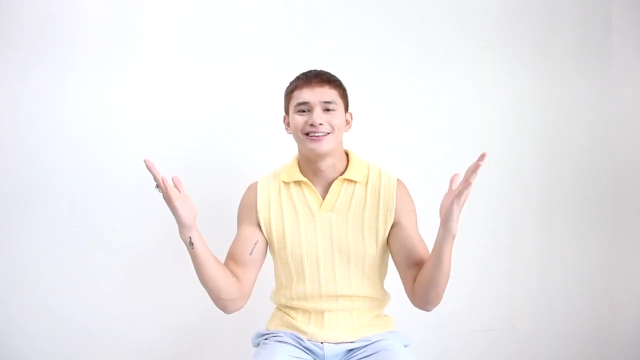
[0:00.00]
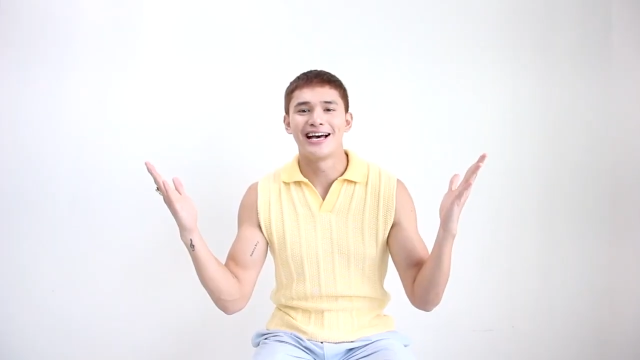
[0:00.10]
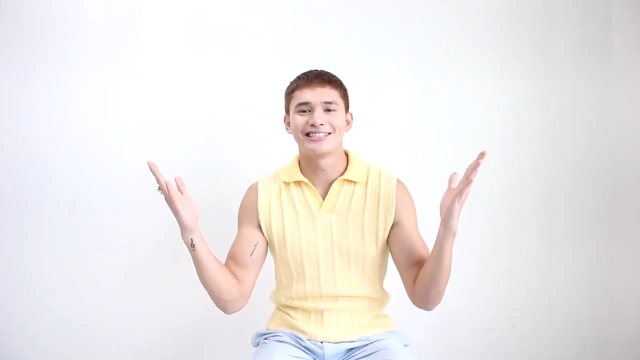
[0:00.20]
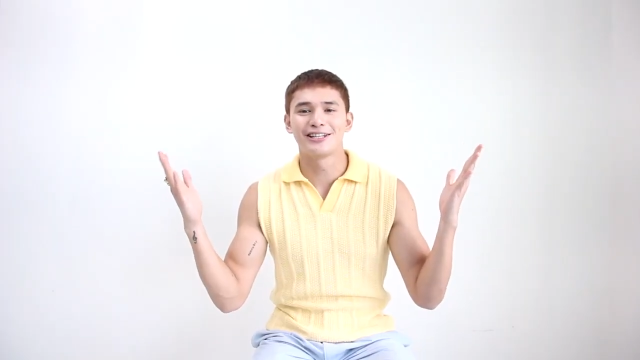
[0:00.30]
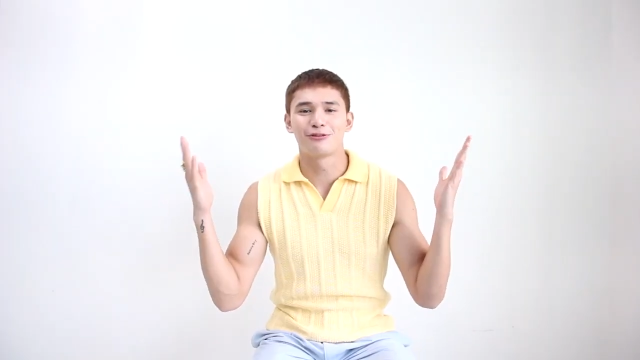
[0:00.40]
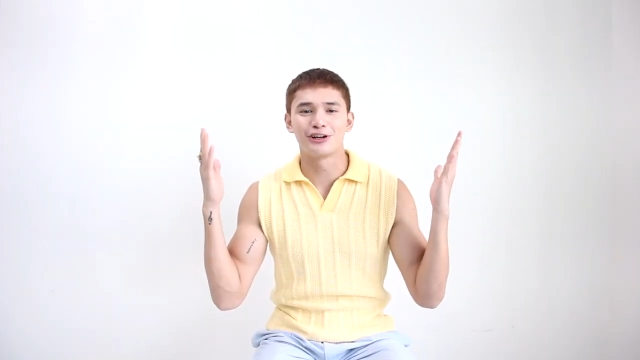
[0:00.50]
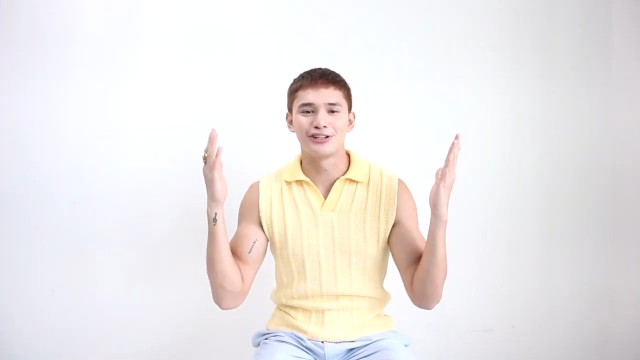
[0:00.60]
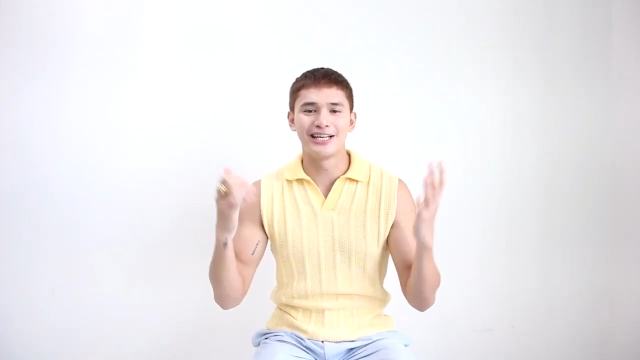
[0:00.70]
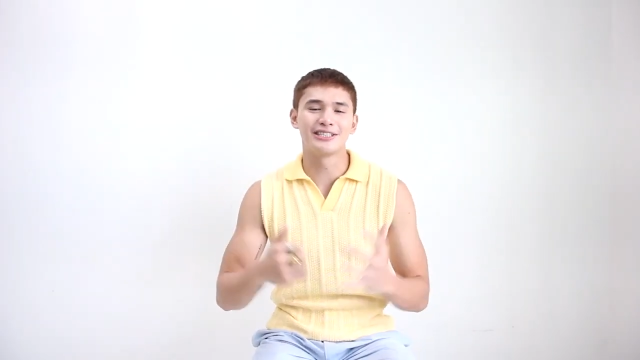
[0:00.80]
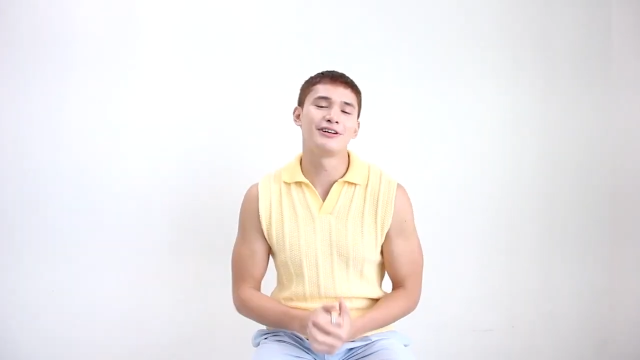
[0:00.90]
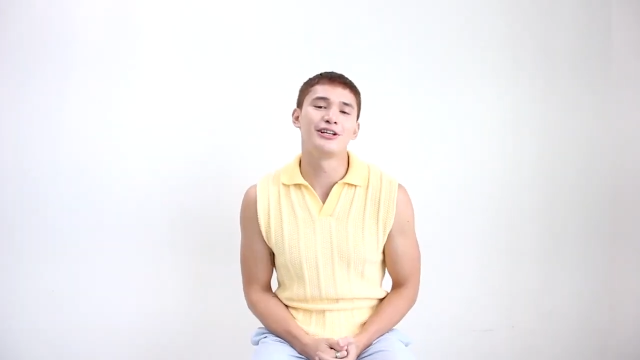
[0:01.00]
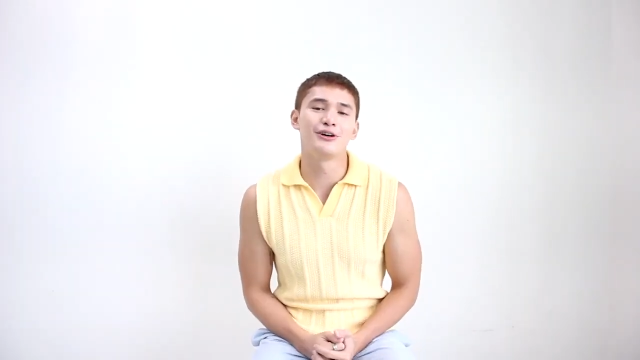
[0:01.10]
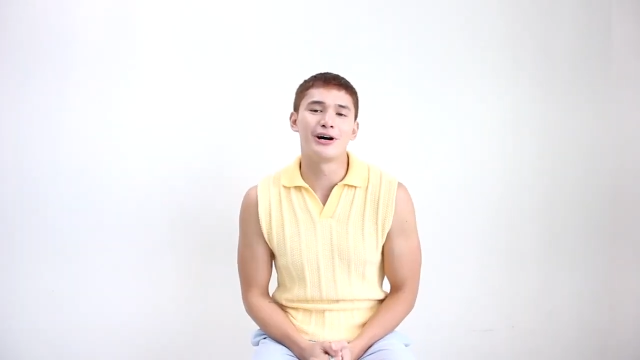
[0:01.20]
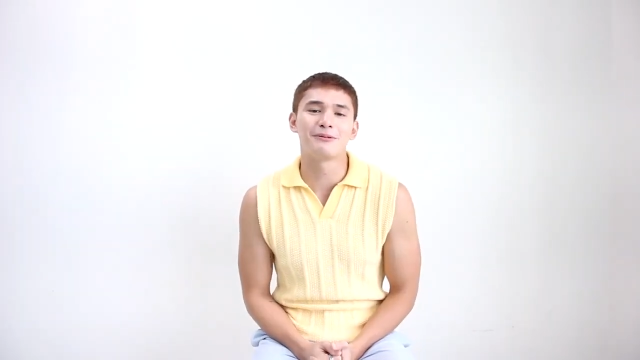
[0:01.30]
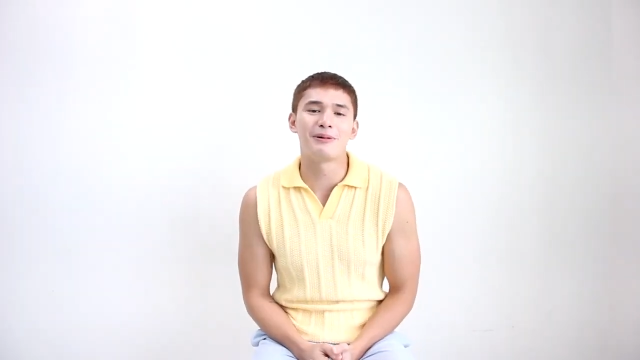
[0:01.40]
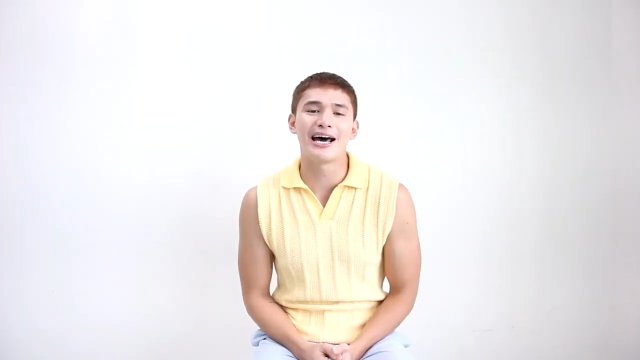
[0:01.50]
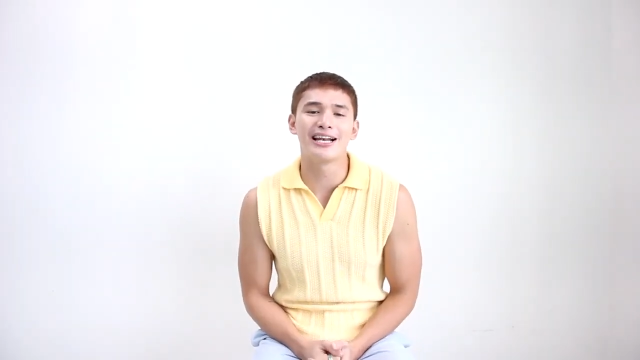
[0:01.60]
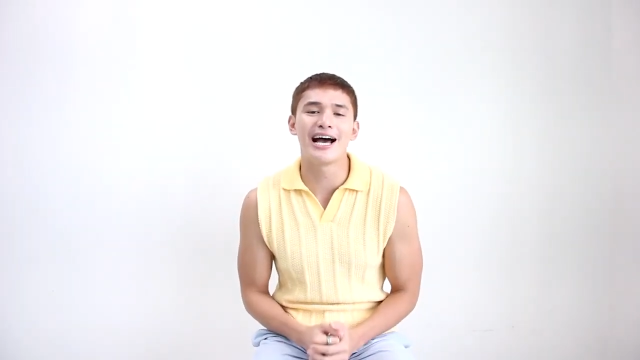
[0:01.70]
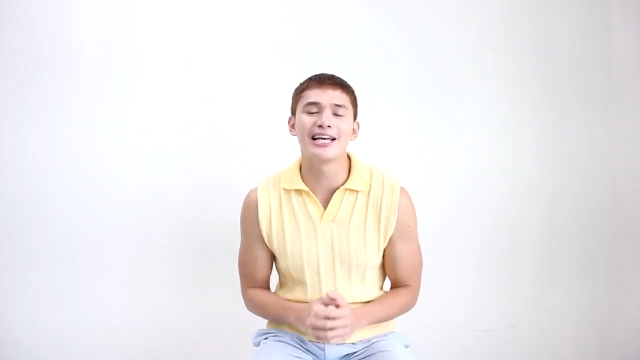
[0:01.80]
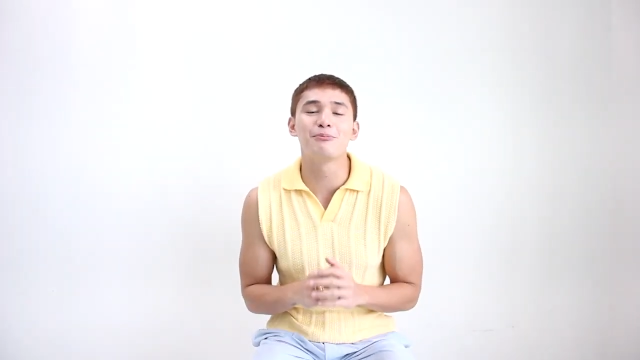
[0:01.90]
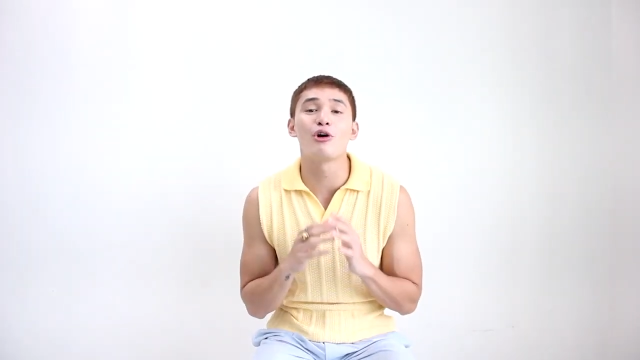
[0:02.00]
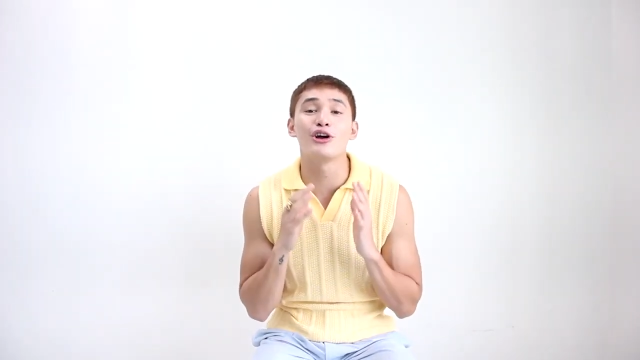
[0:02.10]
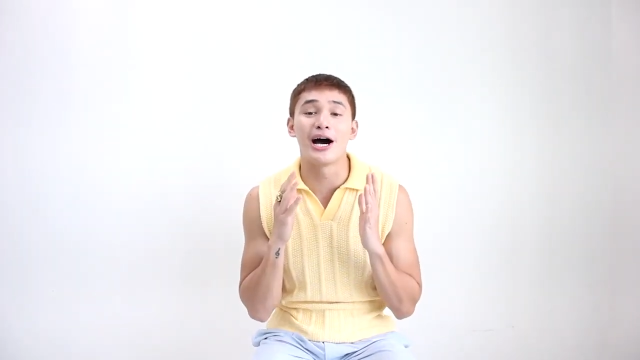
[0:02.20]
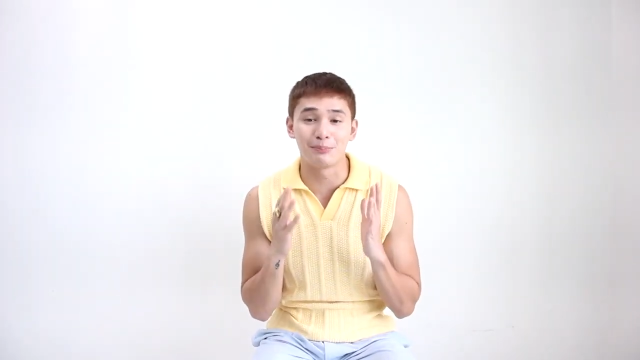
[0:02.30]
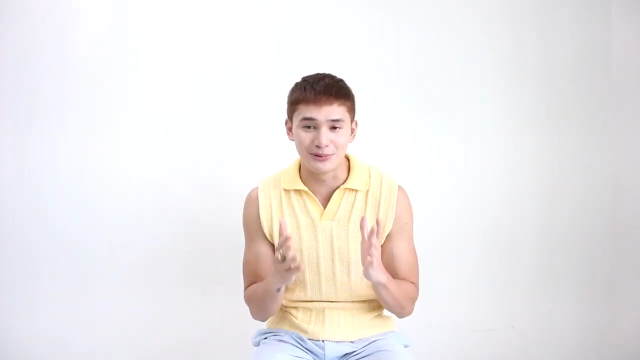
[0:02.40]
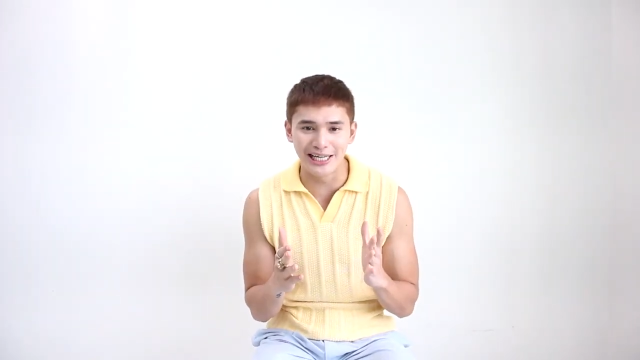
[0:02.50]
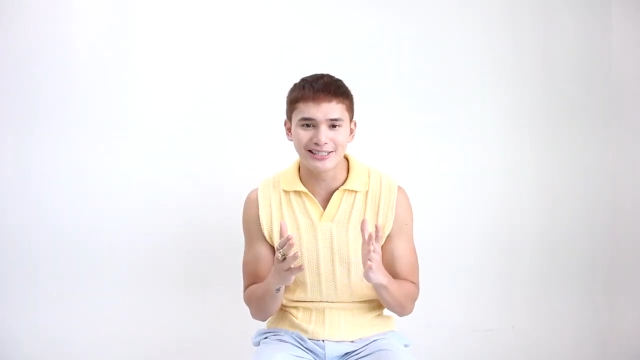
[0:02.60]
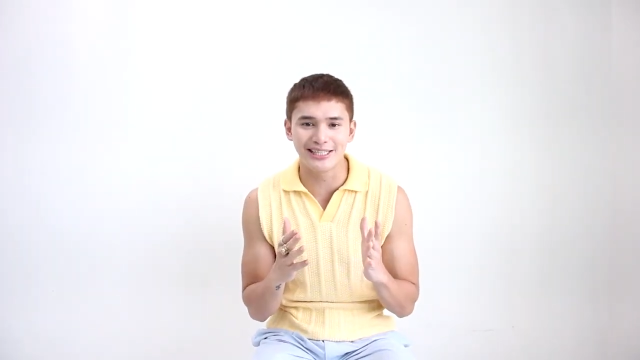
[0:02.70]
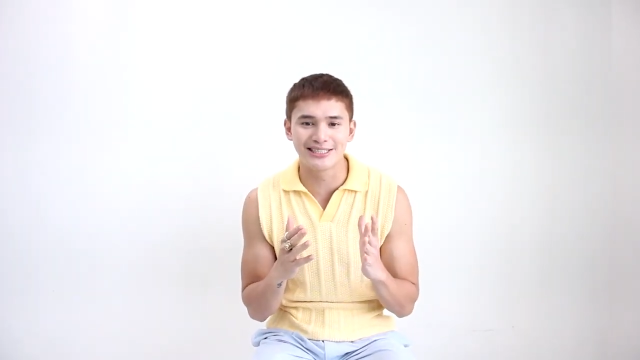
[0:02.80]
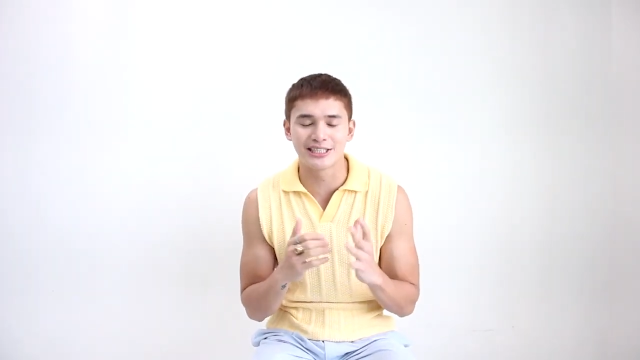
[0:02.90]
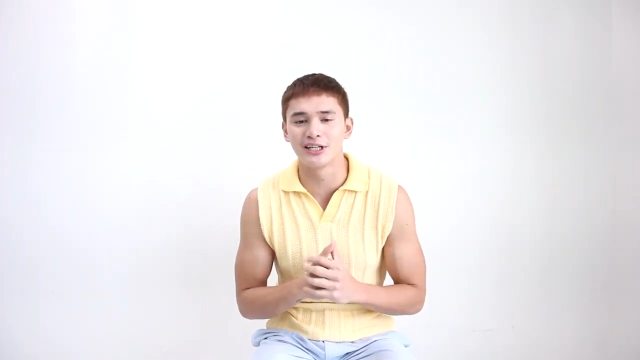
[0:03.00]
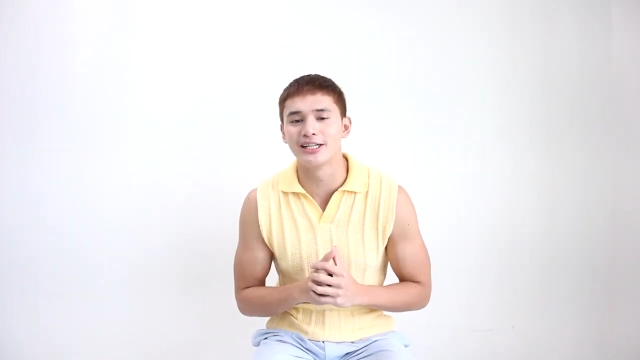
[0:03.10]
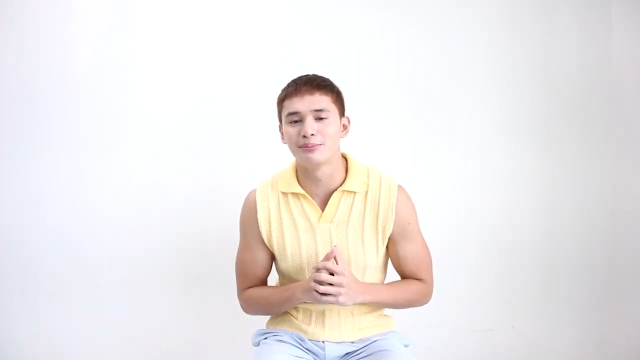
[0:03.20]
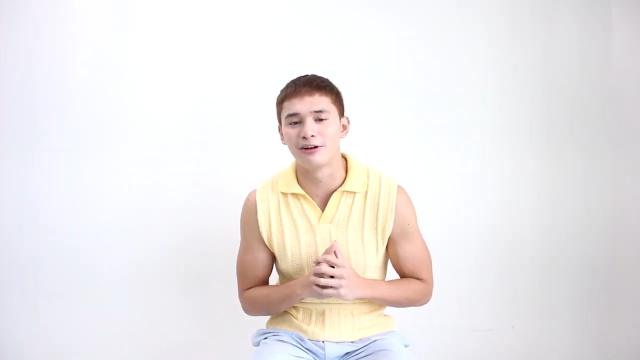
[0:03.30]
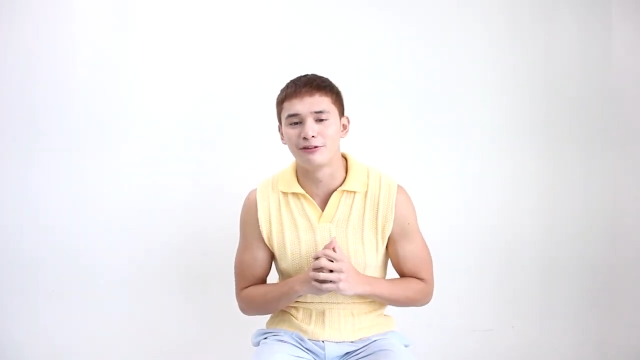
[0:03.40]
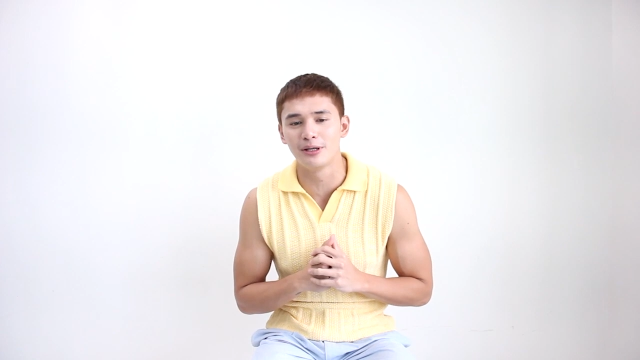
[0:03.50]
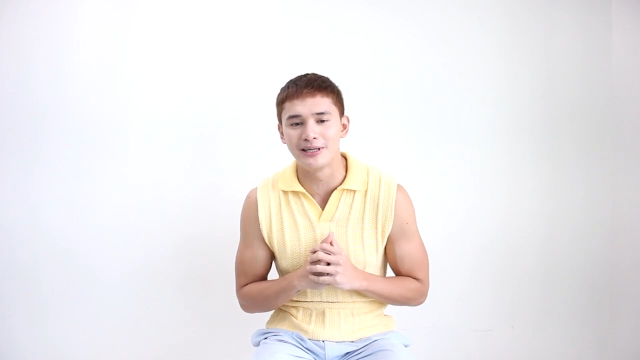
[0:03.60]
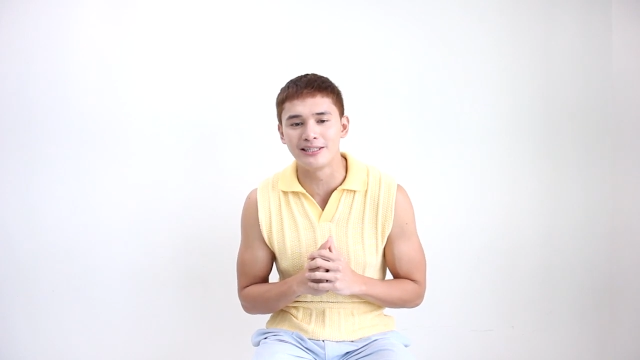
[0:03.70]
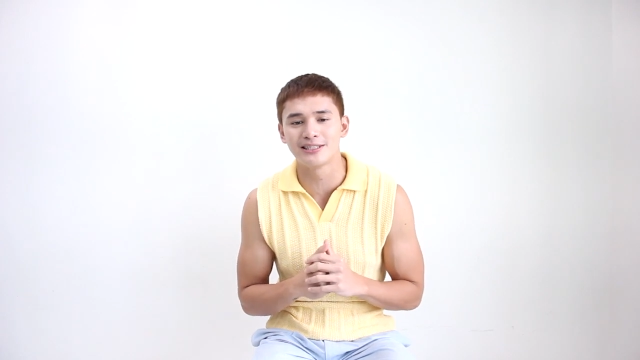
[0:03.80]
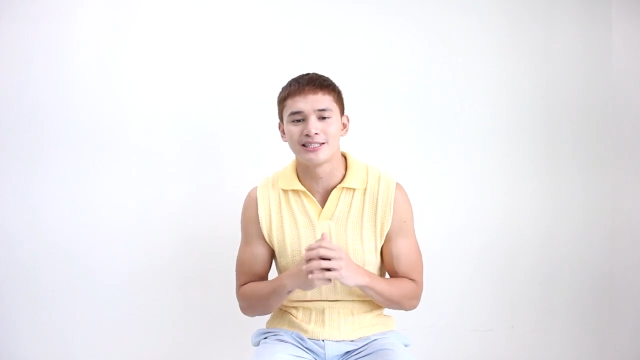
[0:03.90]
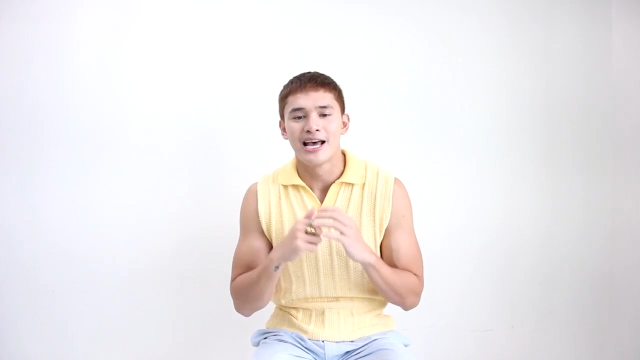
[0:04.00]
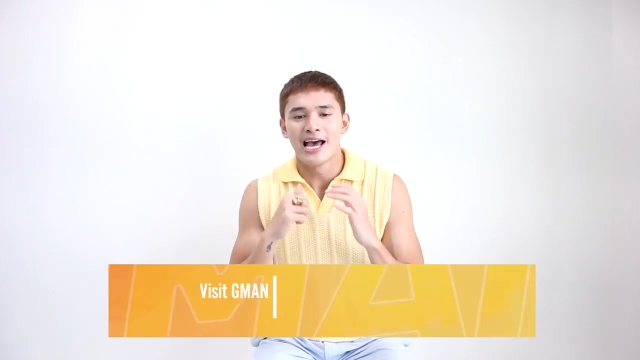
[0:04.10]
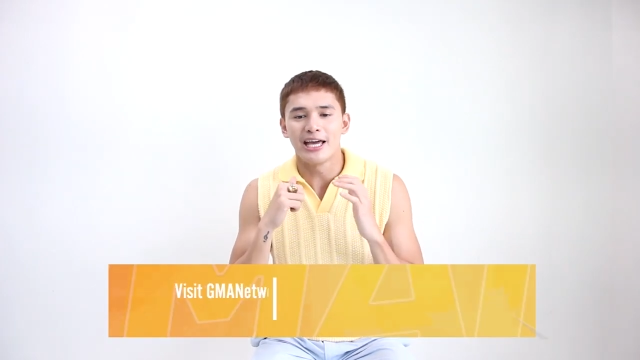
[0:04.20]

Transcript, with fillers: That's it for today's video at para lagi po kayo updated sa Running Man Philippines,